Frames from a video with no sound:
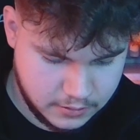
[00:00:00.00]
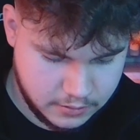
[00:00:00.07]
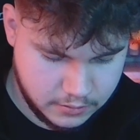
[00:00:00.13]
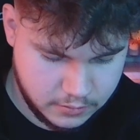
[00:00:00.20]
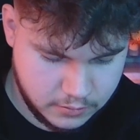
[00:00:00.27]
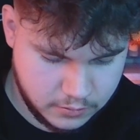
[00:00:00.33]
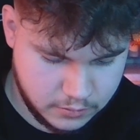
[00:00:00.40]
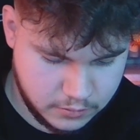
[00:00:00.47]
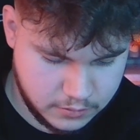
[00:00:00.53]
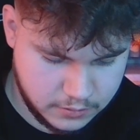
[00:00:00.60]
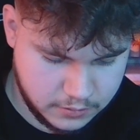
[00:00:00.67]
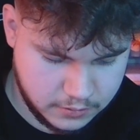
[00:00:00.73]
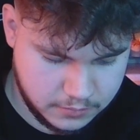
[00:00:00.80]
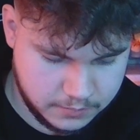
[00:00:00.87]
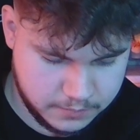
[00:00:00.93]
Und
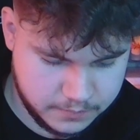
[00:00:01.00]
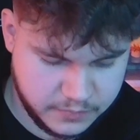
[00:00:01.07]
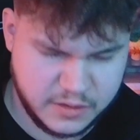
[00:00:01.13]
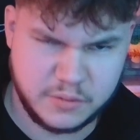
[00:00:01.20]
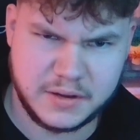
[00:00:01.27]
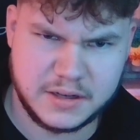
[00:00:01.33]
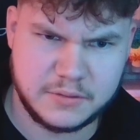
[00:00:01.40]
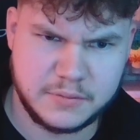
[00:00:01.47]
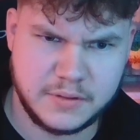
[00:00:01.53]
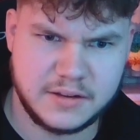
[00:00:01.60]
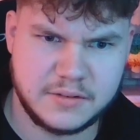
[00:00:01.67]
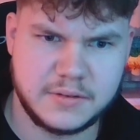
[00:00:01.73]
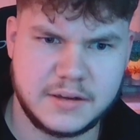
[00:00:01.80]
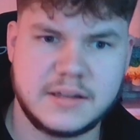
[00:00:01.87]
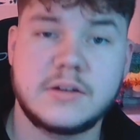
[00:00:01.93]
ähm, soweit ich weiß,
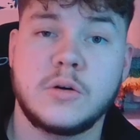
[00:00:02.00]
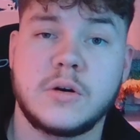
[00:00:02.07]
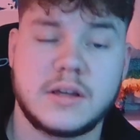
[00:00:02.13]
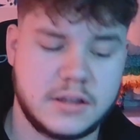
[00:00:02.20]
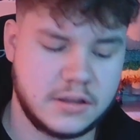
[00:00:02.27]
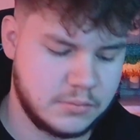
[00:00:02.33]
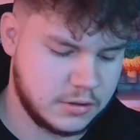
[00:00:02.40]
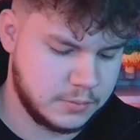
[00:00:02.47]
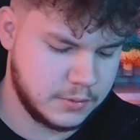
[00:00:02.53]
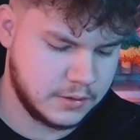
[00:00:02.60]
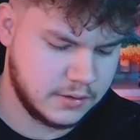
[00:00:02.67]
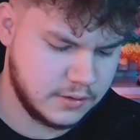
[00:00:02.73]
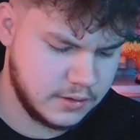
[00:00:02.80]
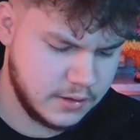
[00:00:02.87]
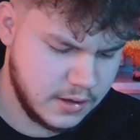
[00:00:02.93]
wenn nicht, korrigiert mich
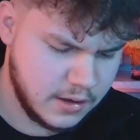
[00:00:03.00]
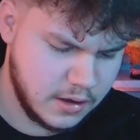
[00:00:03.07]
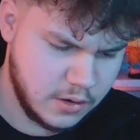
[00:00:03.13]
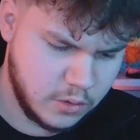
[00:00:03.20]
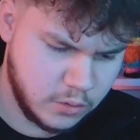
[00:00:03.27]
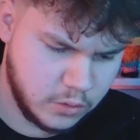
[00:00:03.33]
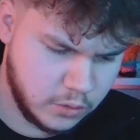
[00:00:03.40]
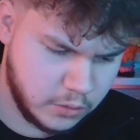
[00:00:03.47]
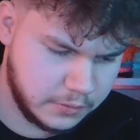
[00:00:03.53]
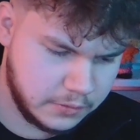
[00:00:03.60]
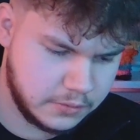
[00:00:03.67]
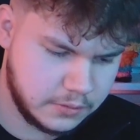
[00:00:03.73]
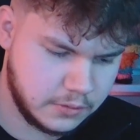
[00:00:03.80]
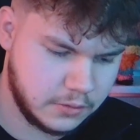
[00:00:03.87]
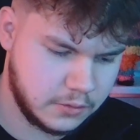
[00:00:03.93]
bitte.
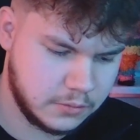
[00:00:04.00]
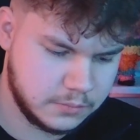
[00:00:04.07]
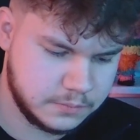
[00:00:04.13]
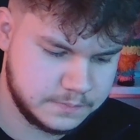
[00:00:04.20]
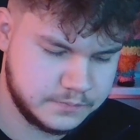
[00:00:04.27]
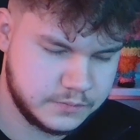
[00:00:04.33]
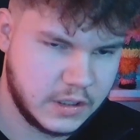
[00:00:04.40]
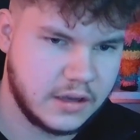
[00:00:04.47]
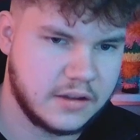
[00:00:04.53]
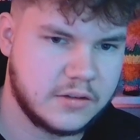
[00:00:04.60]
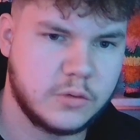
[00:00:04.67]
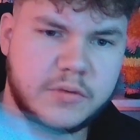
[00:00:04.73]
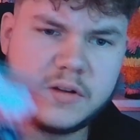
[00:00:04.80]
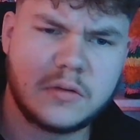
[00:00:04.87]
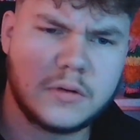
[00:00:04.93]
Und ähm, ja, so
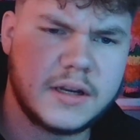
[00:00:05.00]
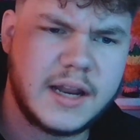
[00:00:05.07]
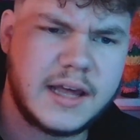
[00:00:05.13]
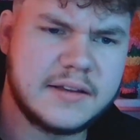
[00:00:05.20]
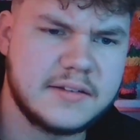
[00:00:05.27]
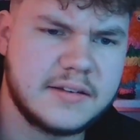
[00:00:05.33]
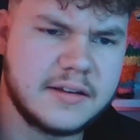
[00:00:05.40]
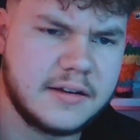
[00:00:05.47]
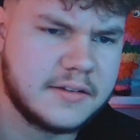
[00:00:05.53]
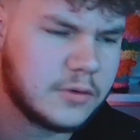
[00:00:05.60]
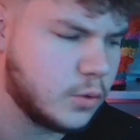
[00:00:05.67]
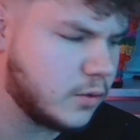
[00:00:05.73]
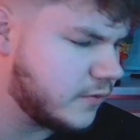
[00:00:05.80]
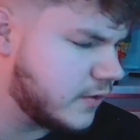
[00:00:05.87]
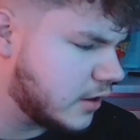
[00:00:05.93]
viel zu den Extras.
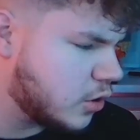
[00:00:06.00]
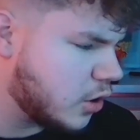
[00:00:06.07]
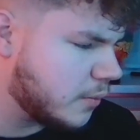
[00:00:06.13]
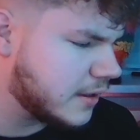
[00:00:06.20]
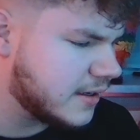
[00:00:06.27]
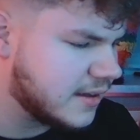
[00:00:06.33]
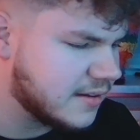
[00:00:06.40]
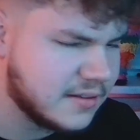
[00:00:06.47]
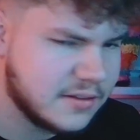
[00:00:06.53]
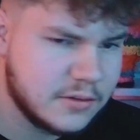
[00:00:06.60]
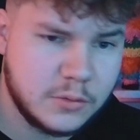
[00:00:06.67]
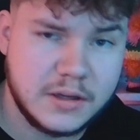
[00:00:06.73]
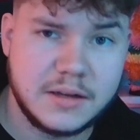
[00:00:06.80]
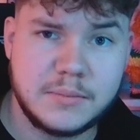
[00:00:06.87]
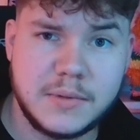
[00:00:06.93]
Und wir kommen jetzt zu
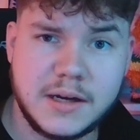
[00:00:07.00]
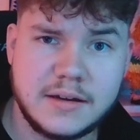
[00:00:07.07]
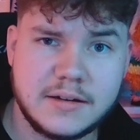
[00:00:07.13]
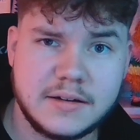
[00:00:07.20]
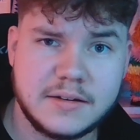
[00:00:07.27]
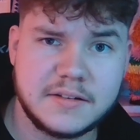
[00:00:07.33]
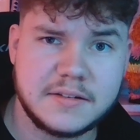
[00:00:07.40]
den Mangas.